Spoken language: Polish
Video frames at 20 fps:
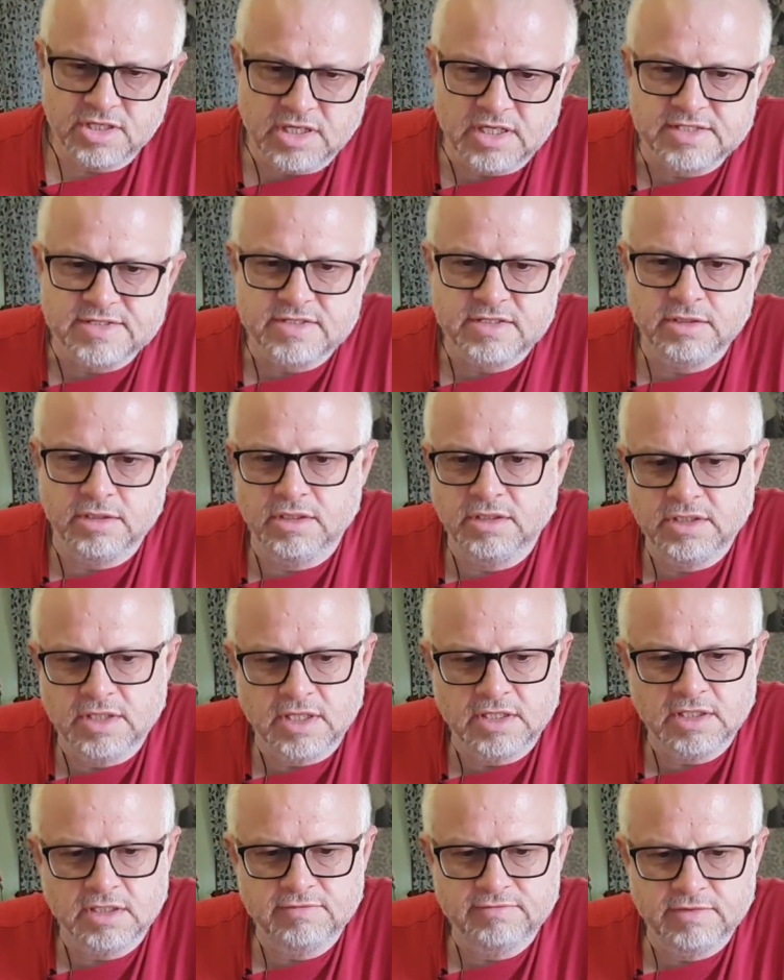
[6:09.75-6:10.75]
rację,
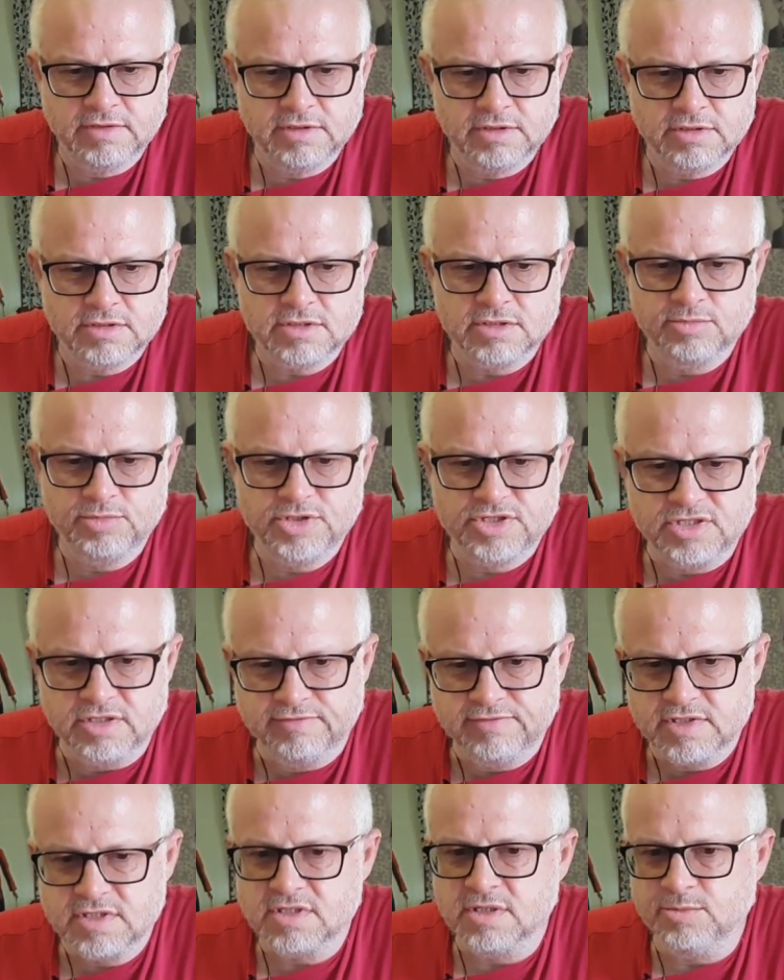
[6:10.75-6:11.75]
ja nawet osobiście
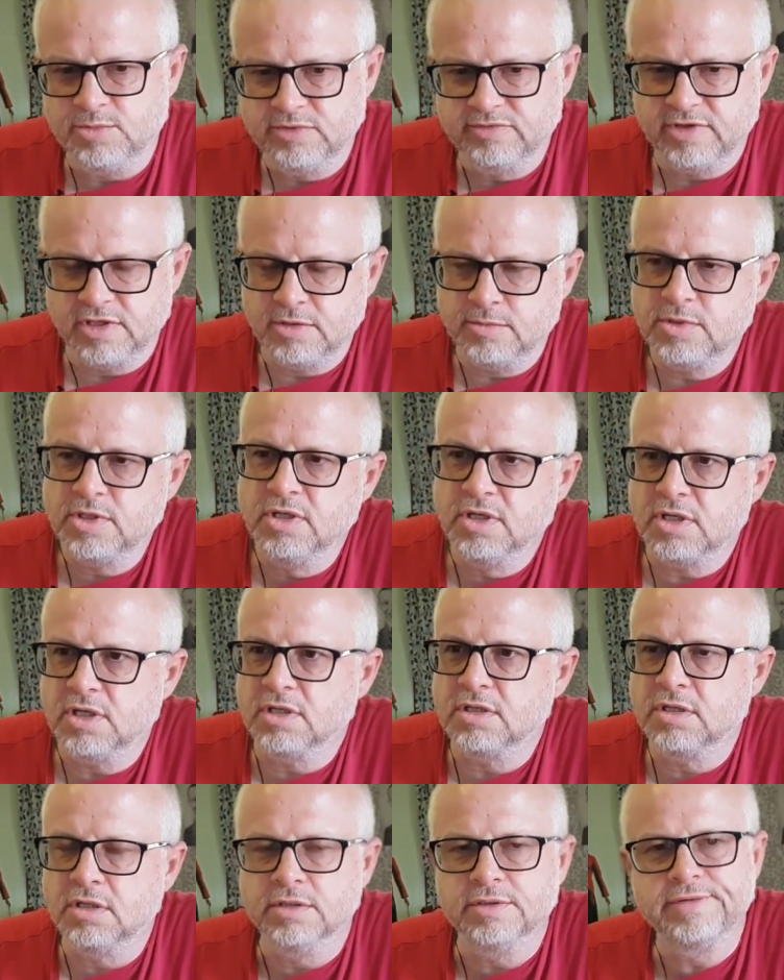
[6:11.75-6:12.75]
występowałem
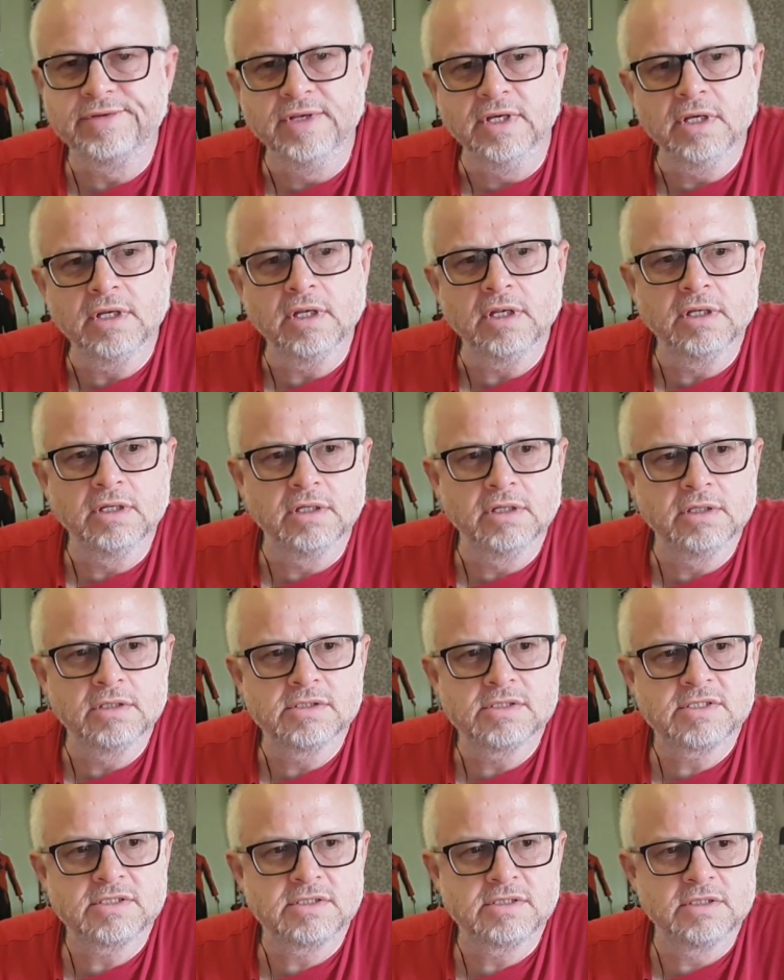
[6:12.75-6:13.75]
kilkakrotnie y,
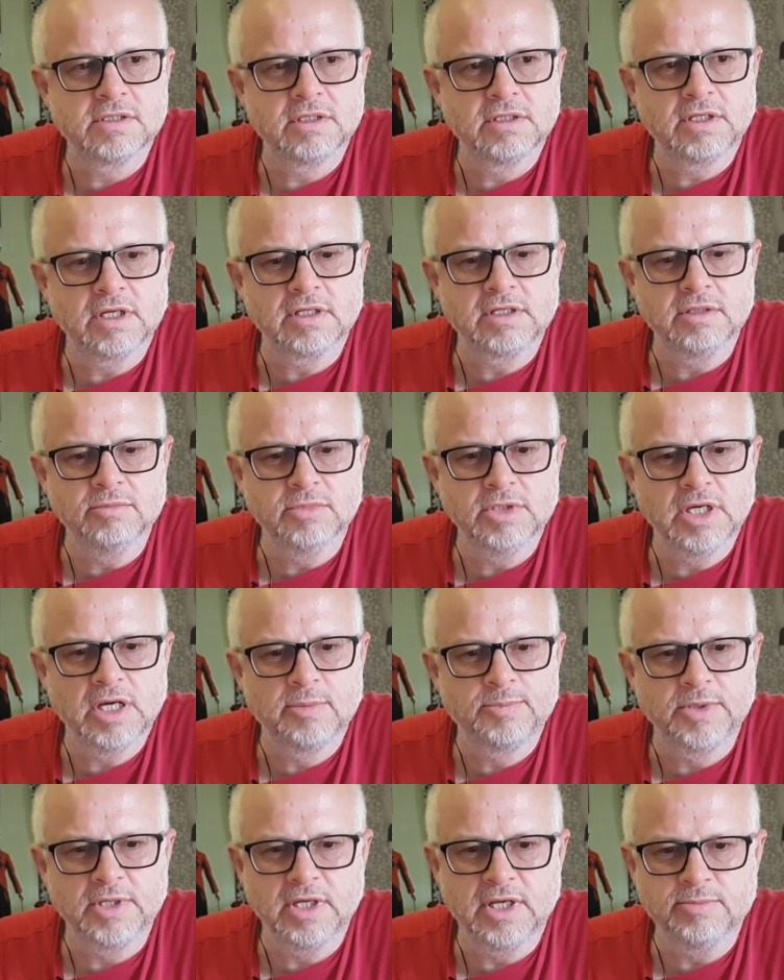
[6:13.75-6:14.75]
z takimi
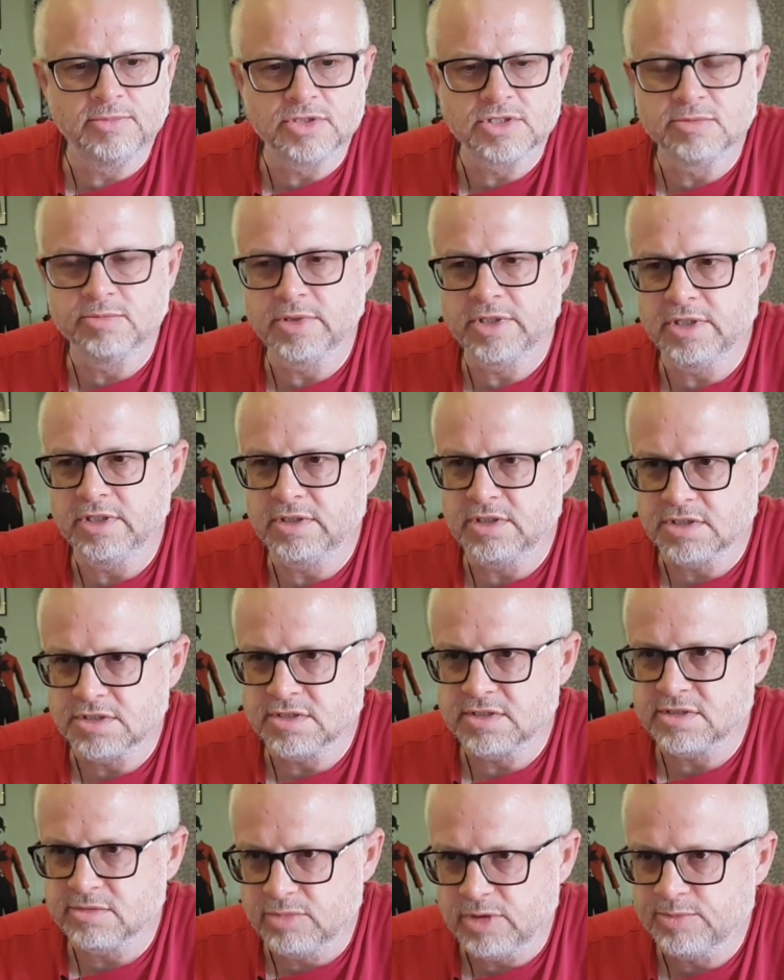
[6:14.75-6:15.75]
apelami, żeby
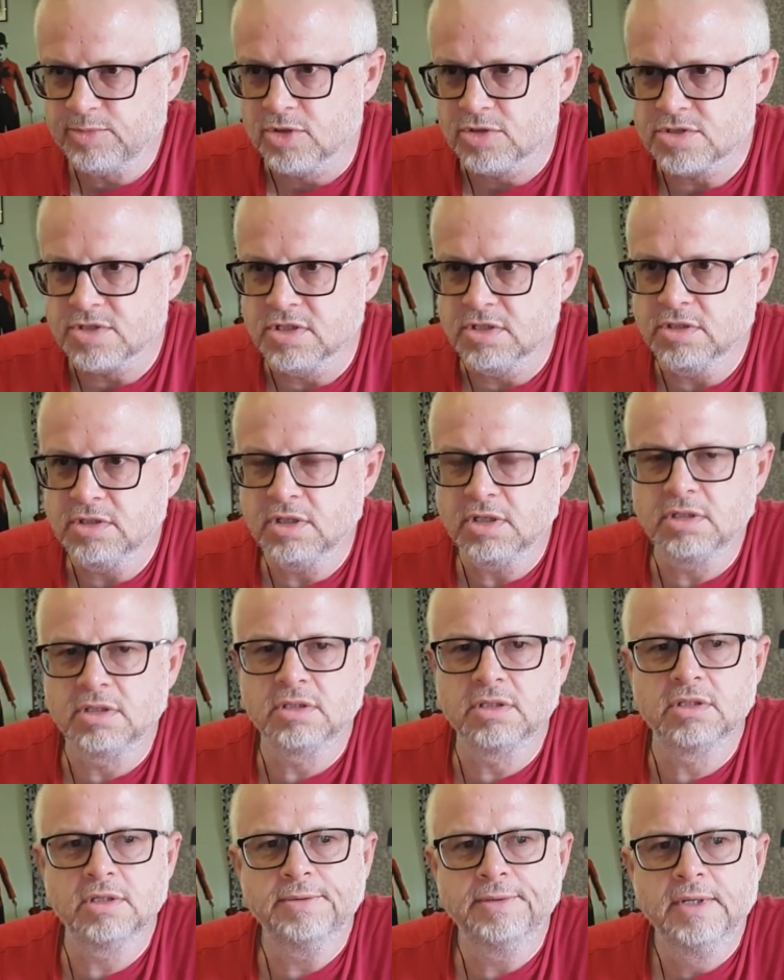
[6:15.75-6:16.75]
hejterzy sobie poszli.
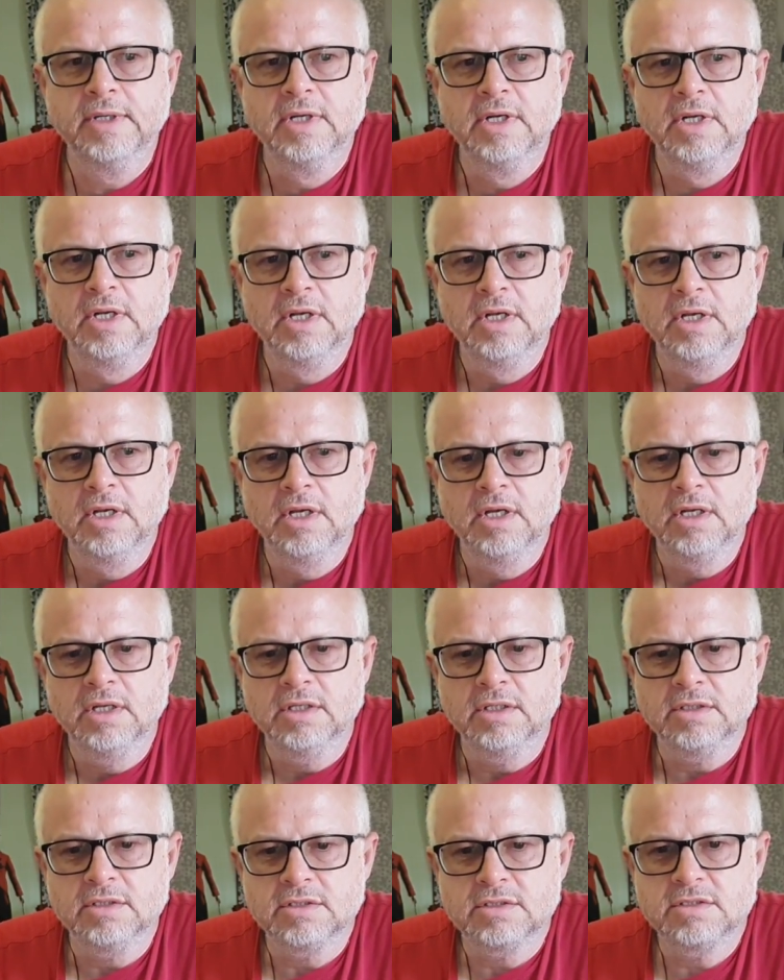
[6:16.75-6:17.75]

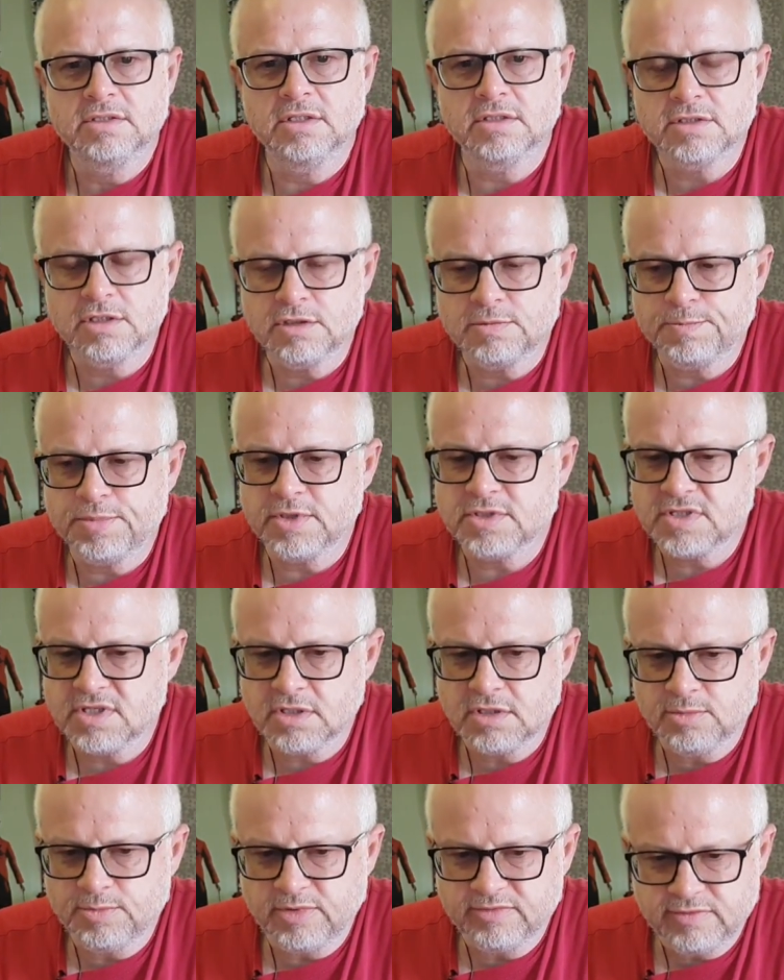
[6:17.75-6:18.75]
Y, z dosyć
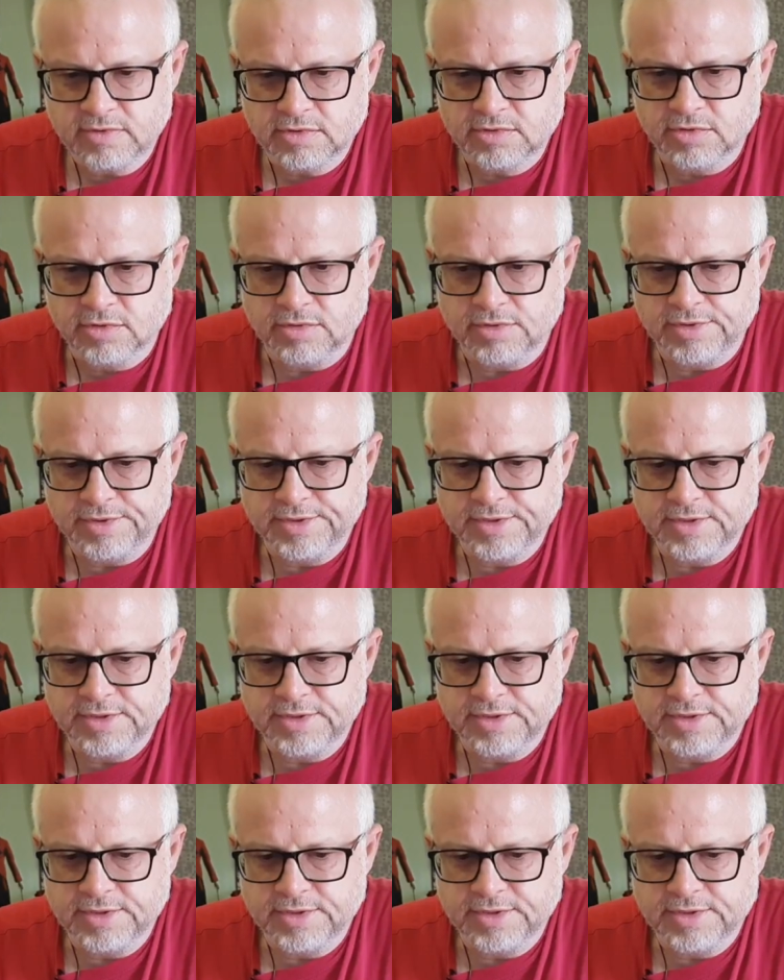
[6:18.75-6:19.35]
prostego powodu. Y,